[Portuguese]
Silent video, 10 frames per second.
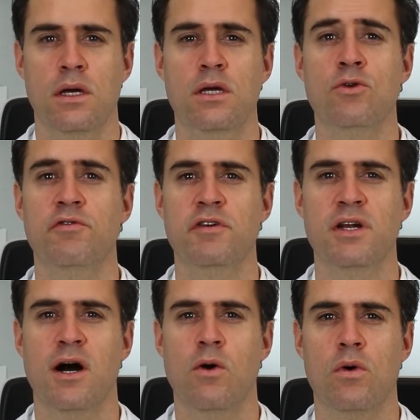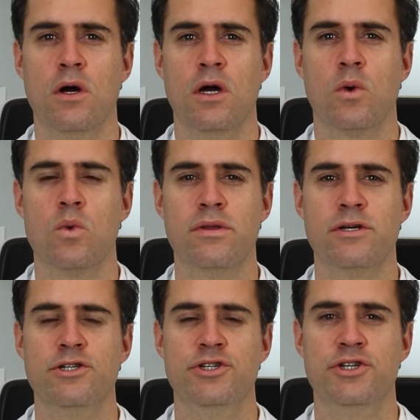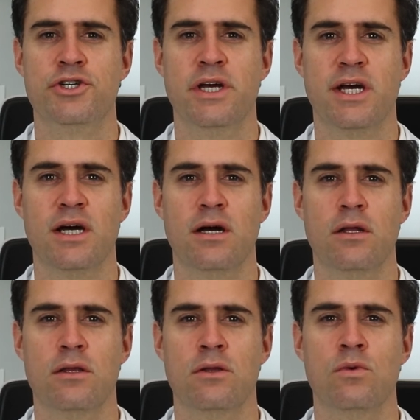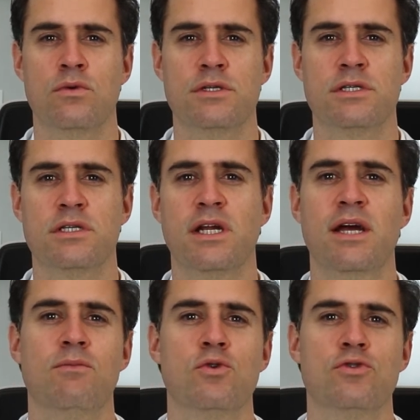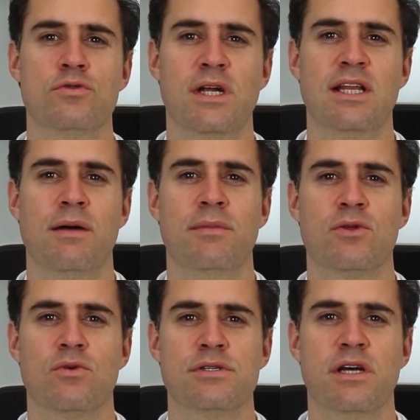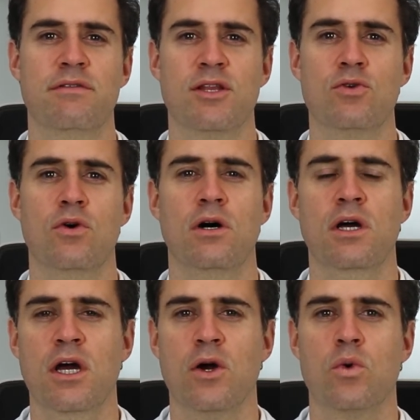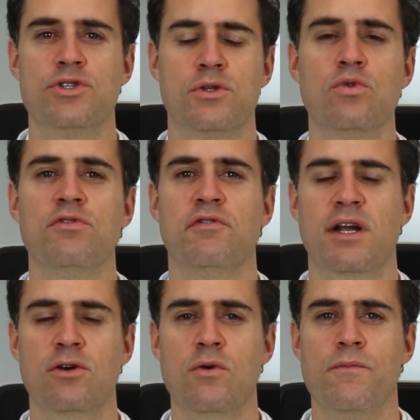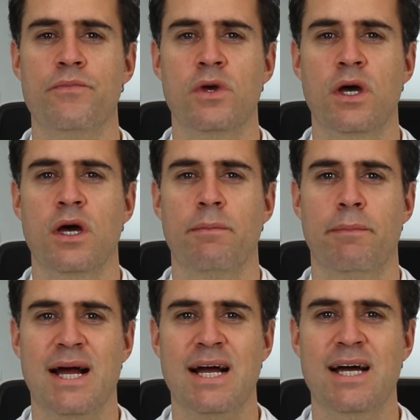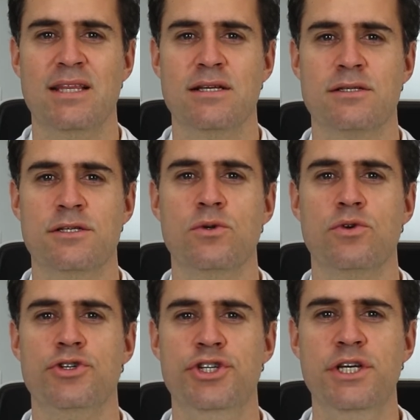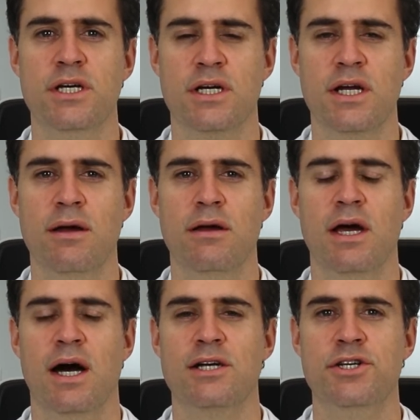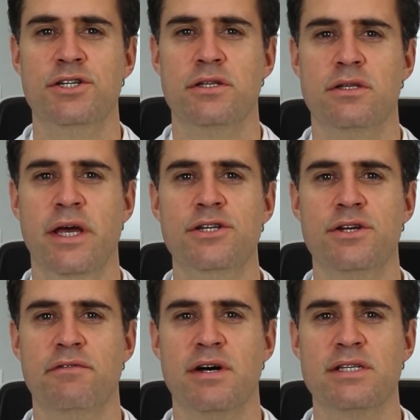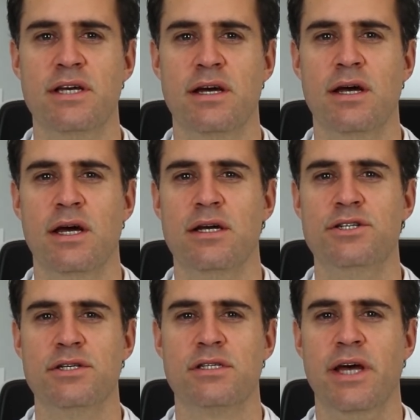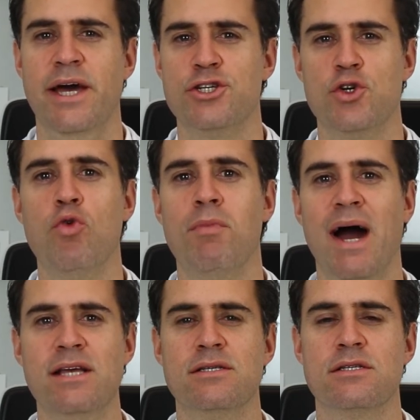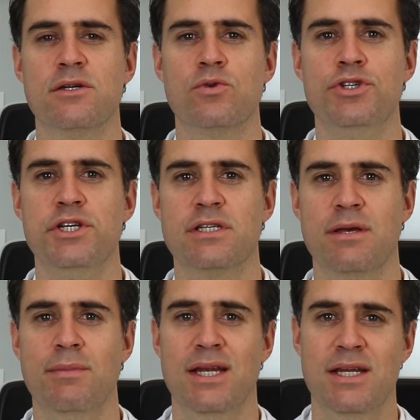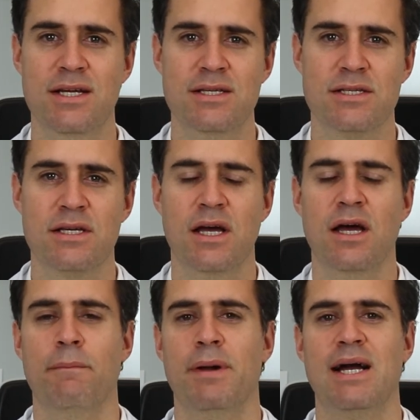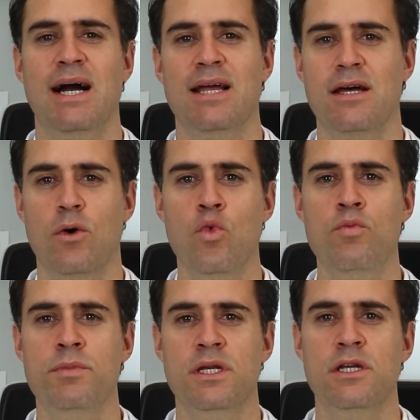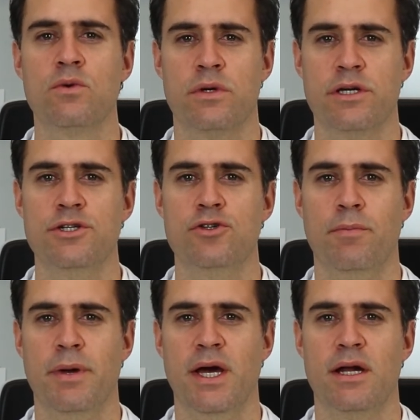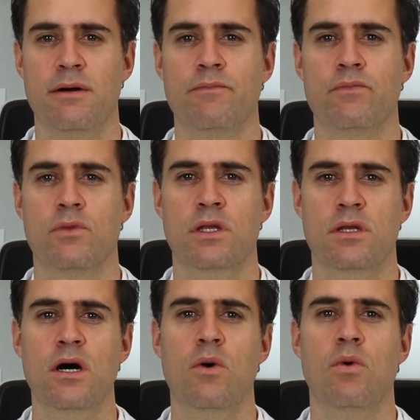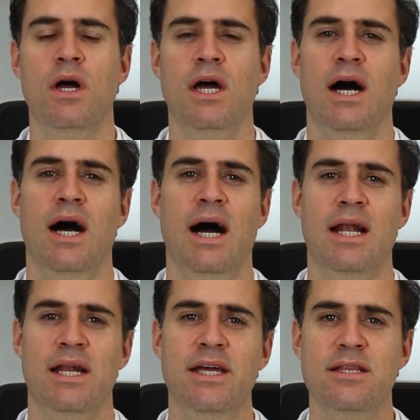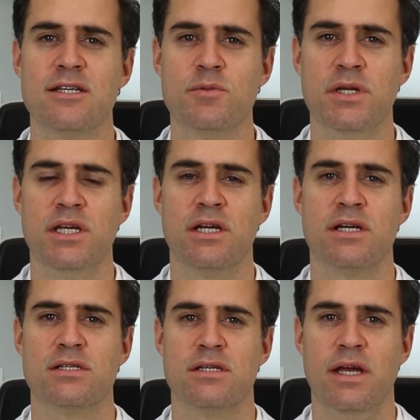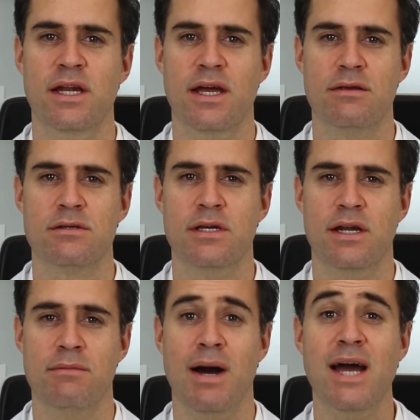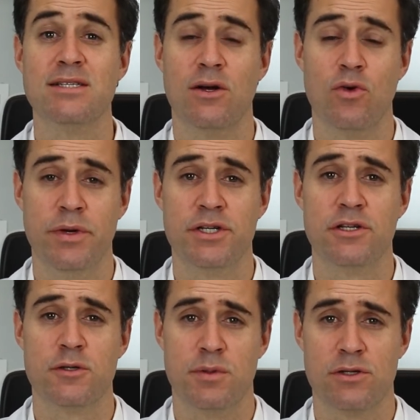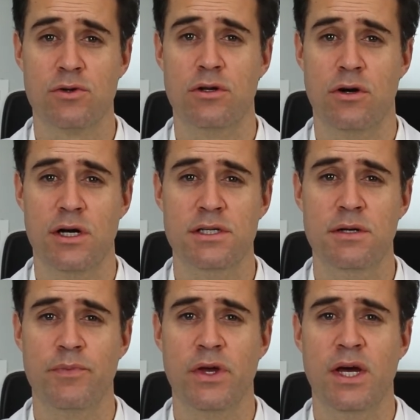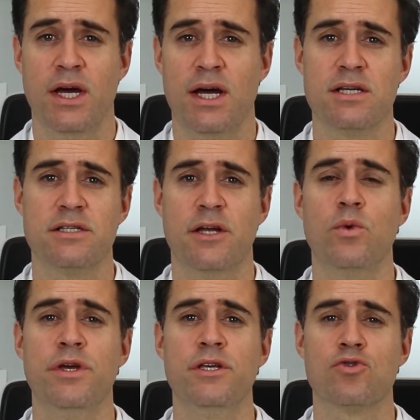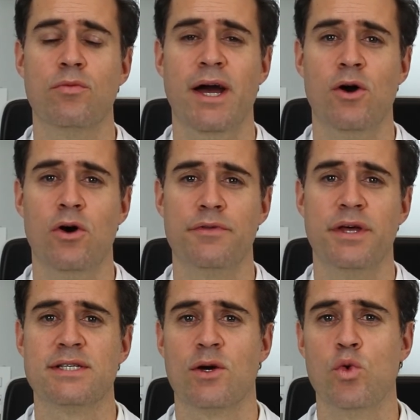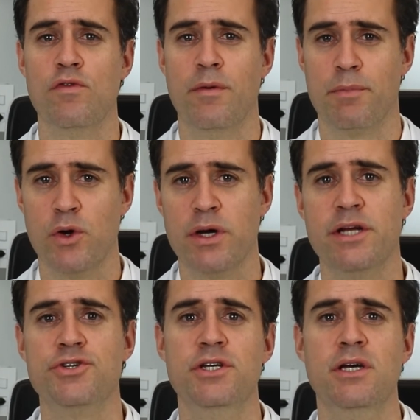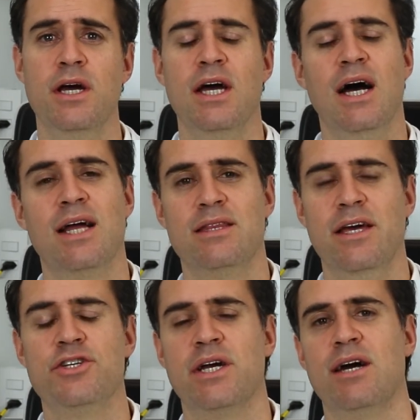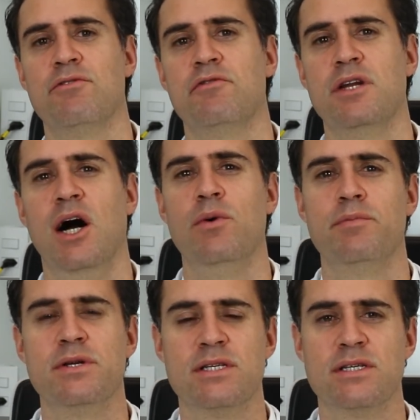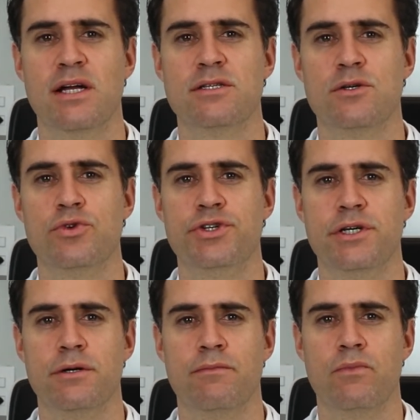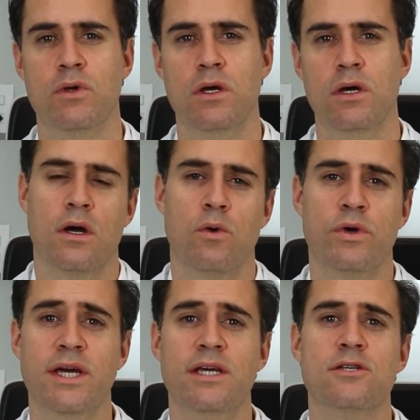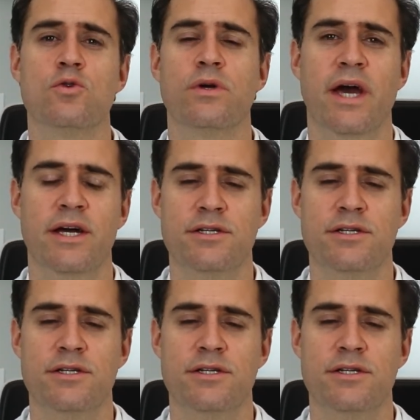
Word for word: E no final, quando a gente chega no extremo do tratamento conservador, onde tudo falhou, para cada cirurgia, né, a gente tende a fazer de sete ou mais cirurgias em meninas para cada um menino que a gente opera. Então, além das meninas terem, serem mais acometidas pela escoliose, elas têm um risco maior dessa curva progredir até chegar no final e precisar de cirurgia. O que, que isso quer